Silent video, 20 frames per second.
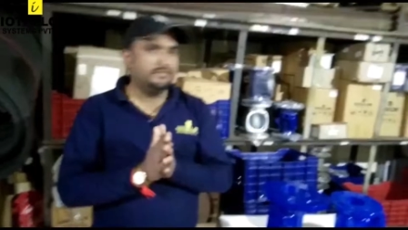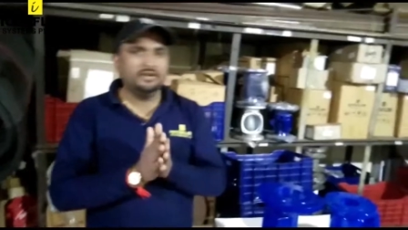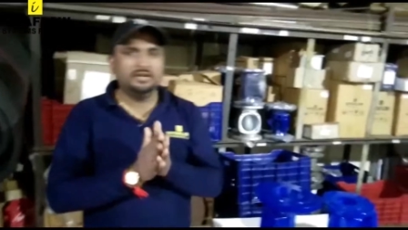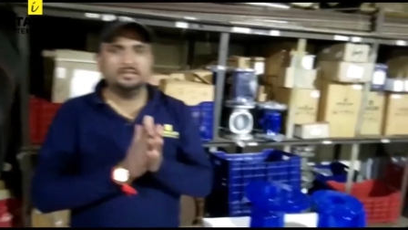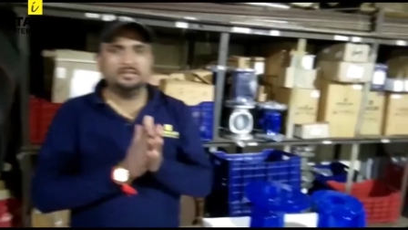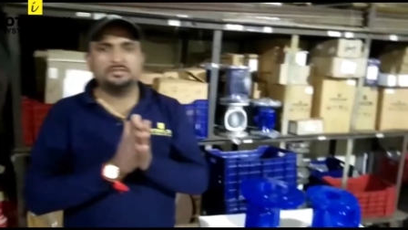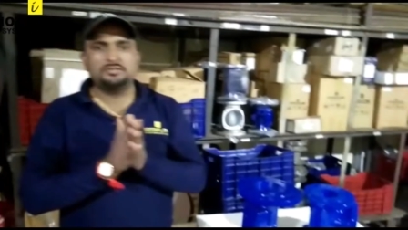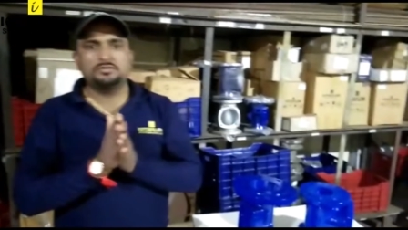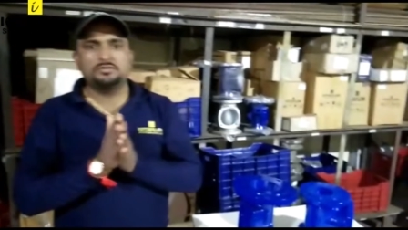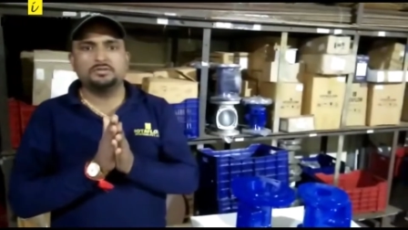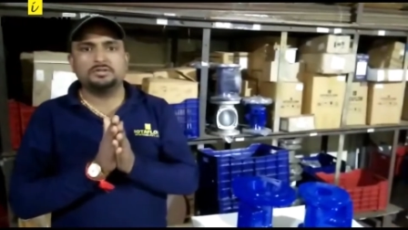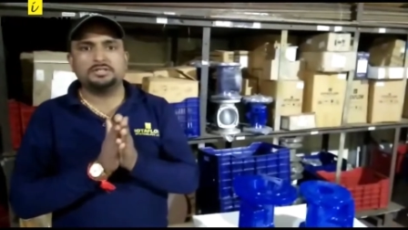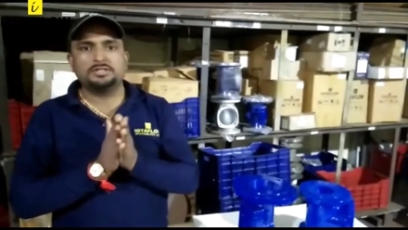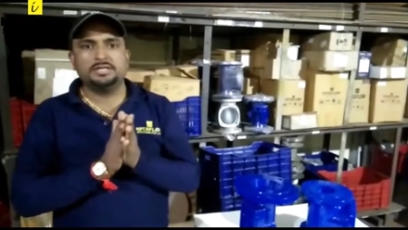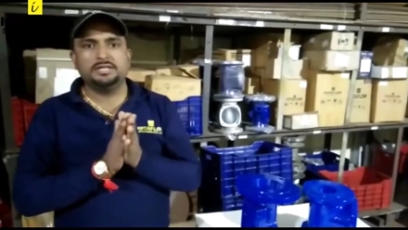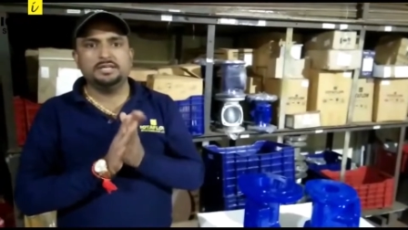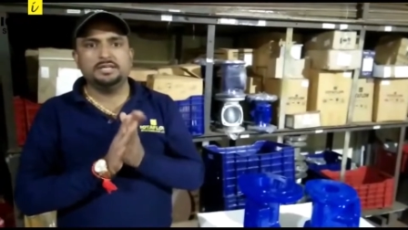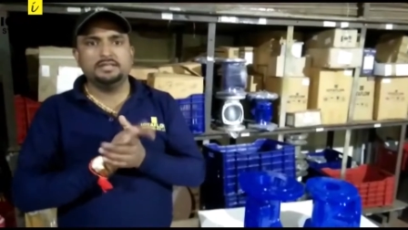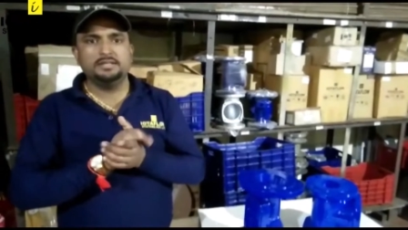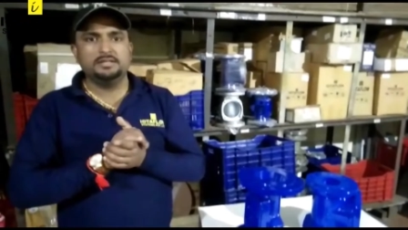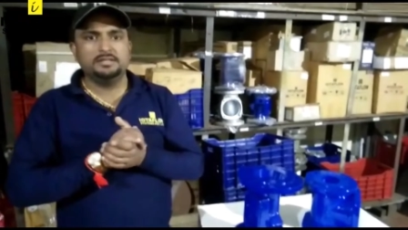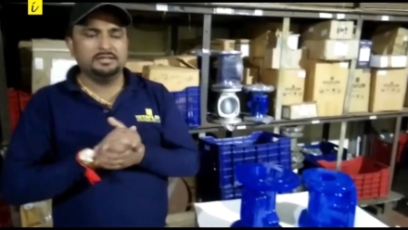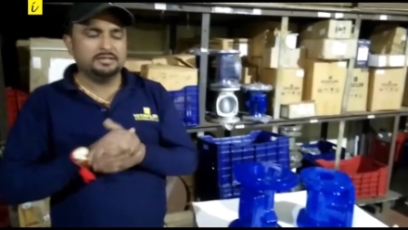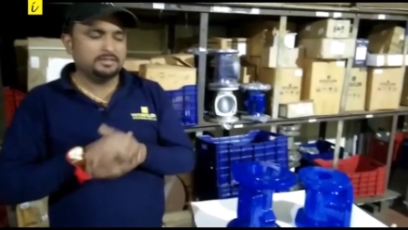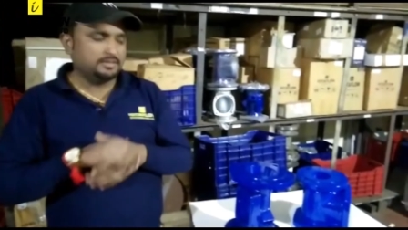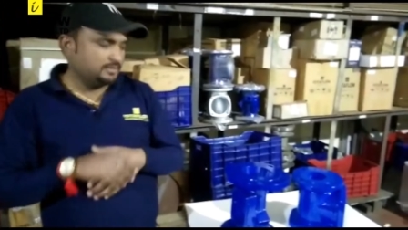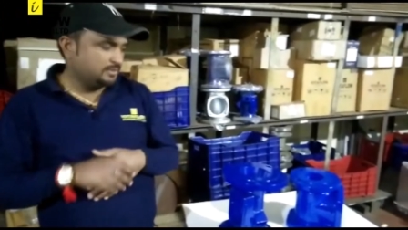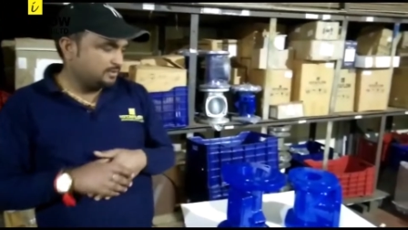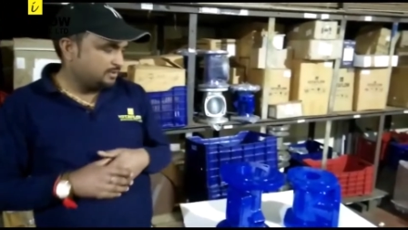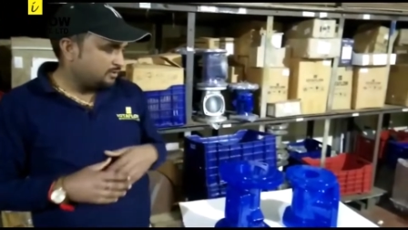नवीन स्टोर से
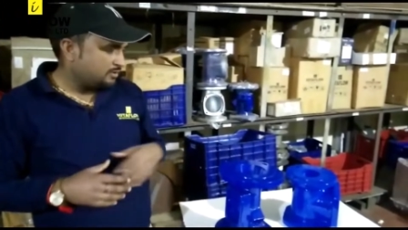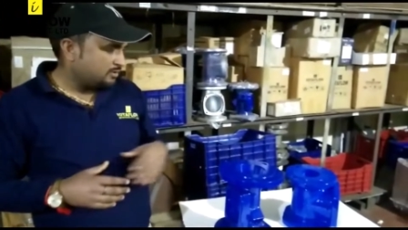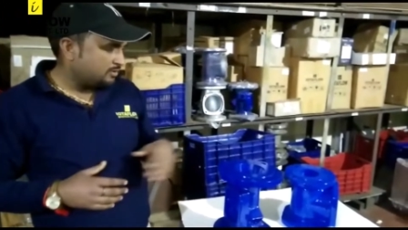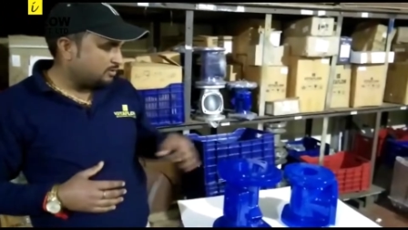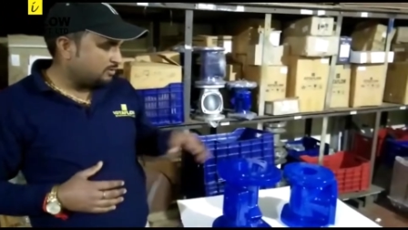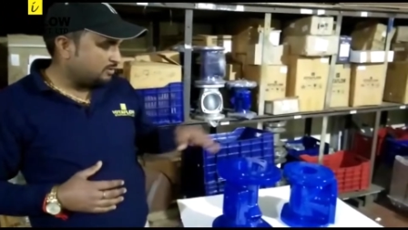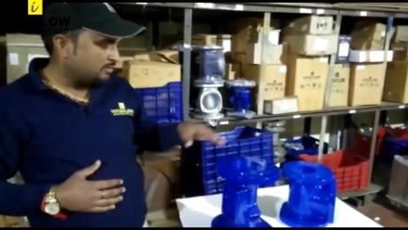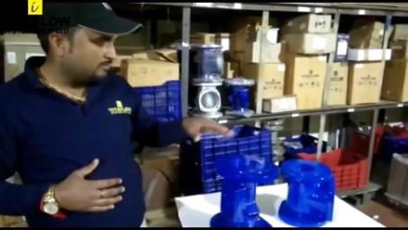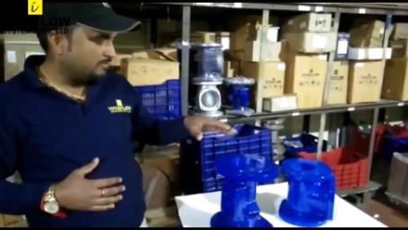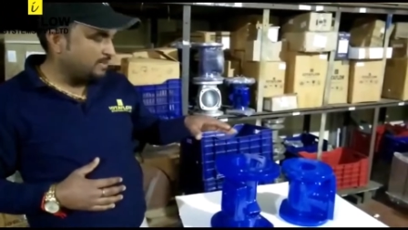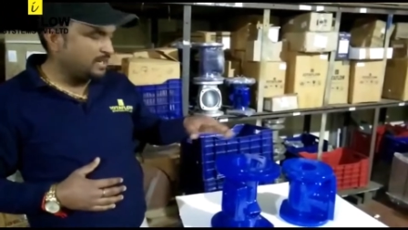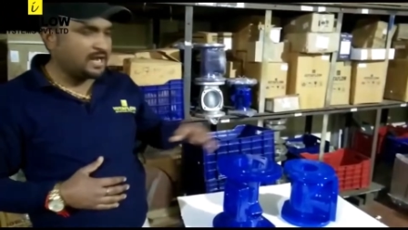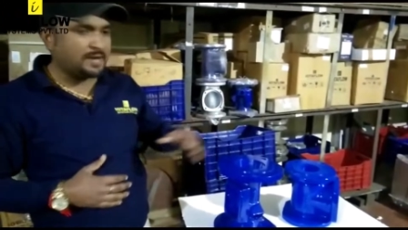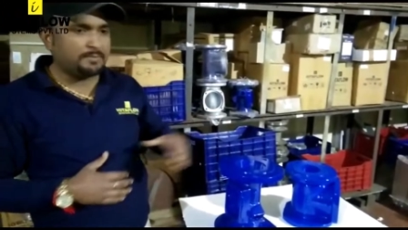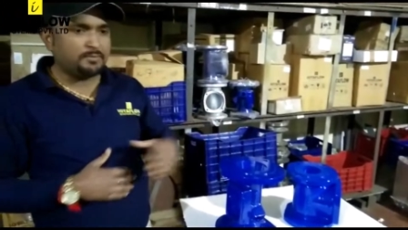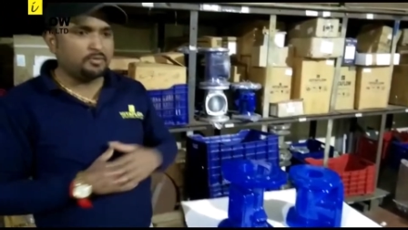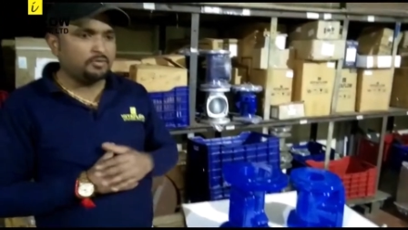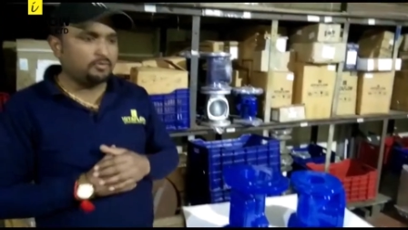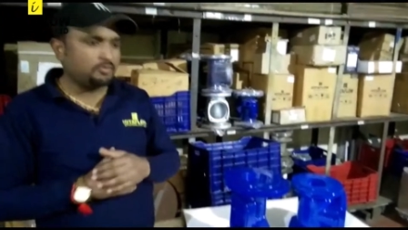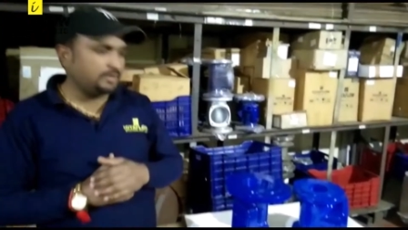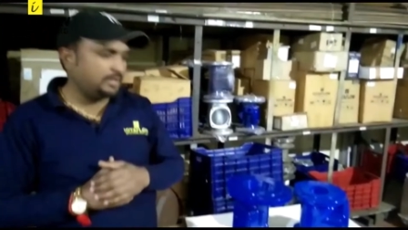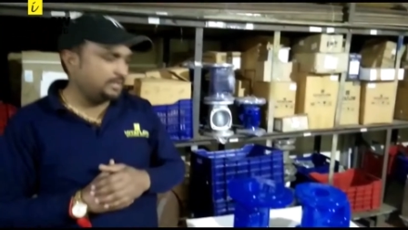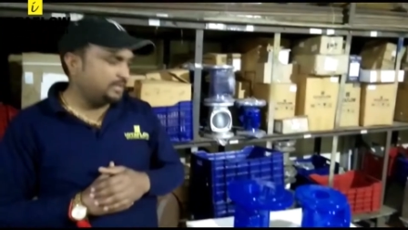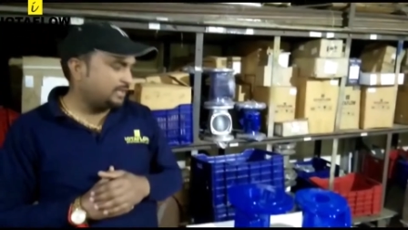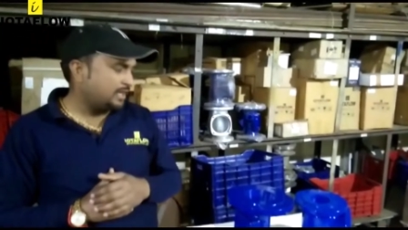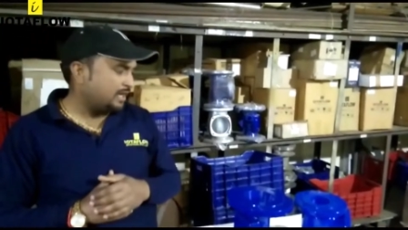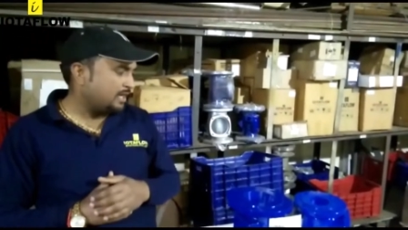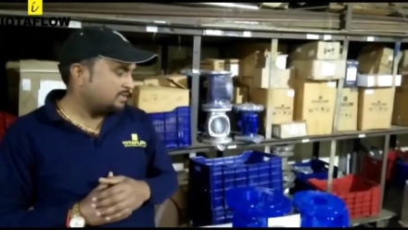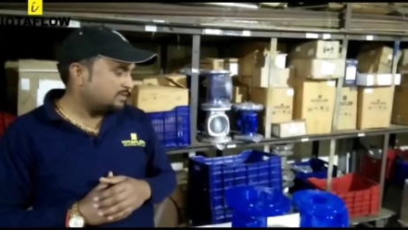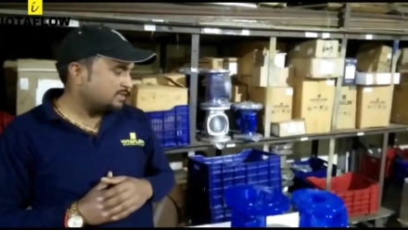और मैं आप लोगों को ये
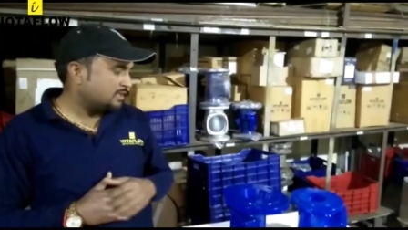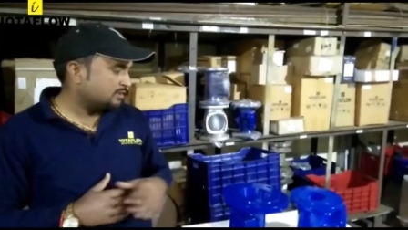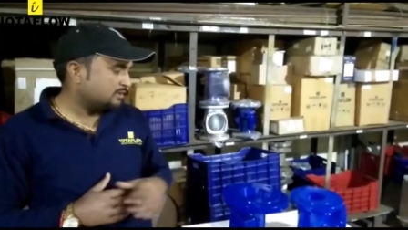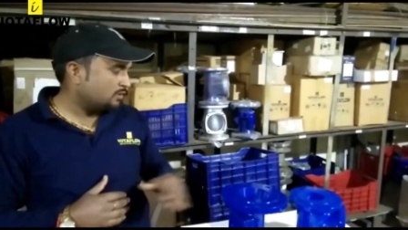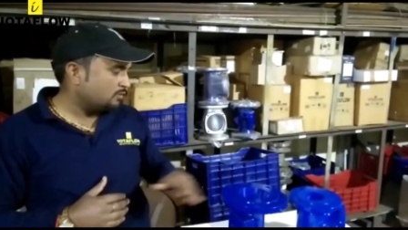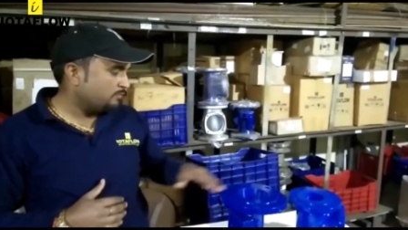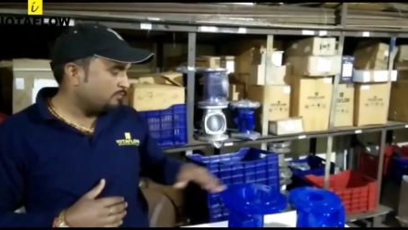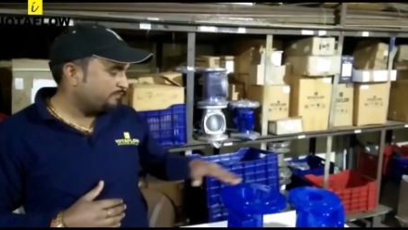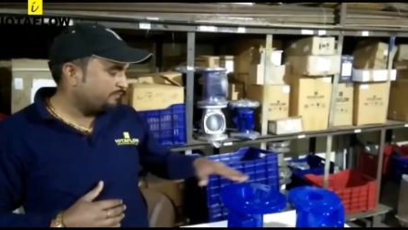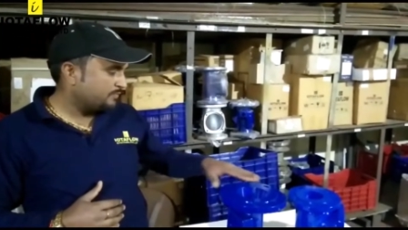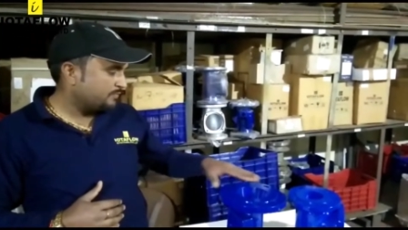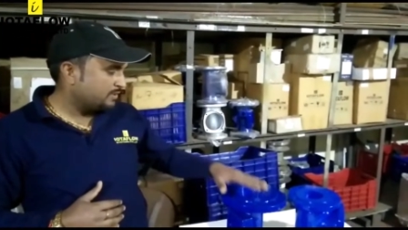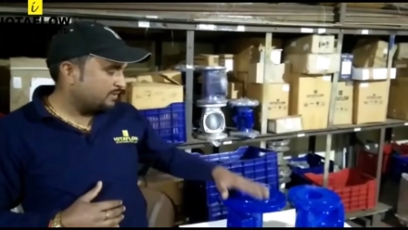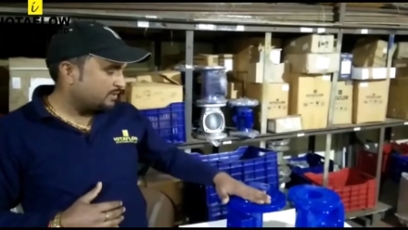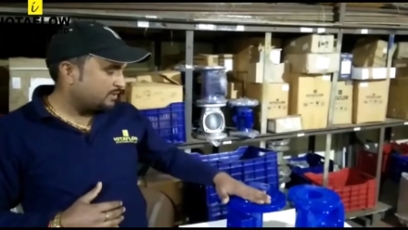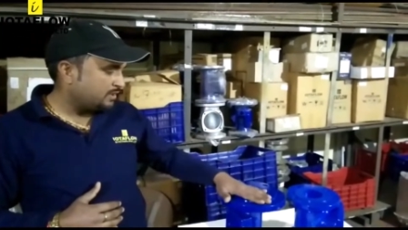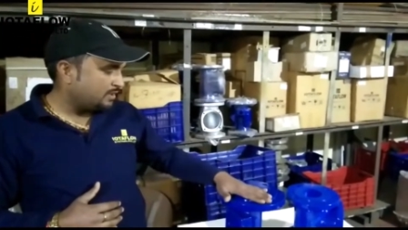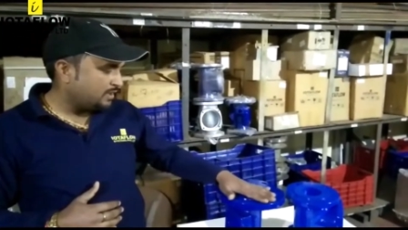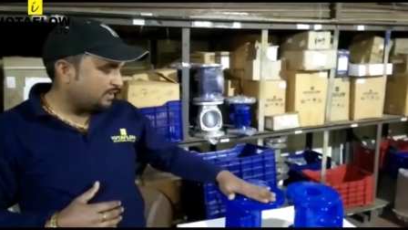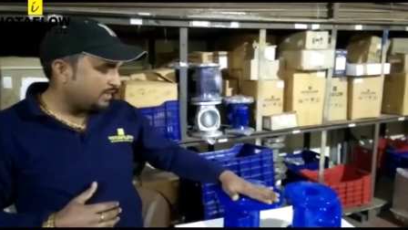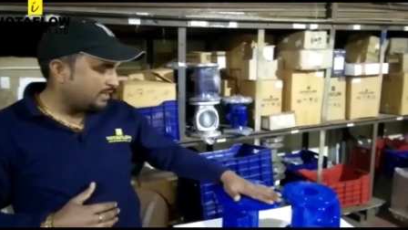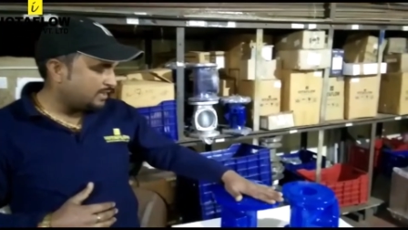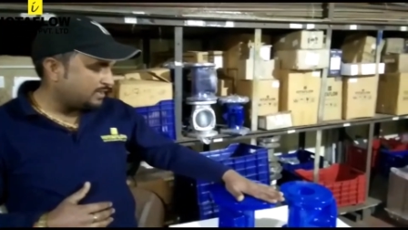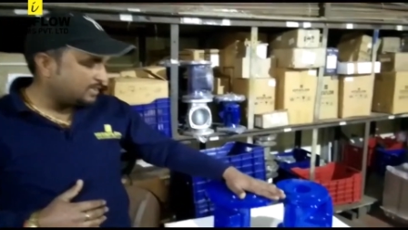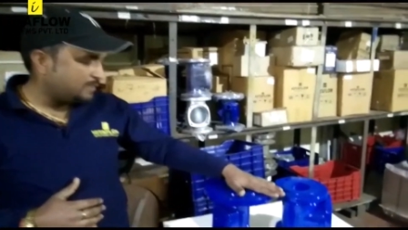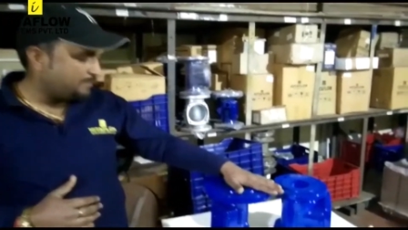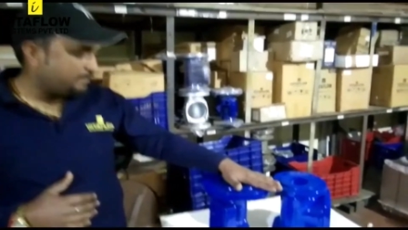दिखाना चाहता हूँ कि एक ये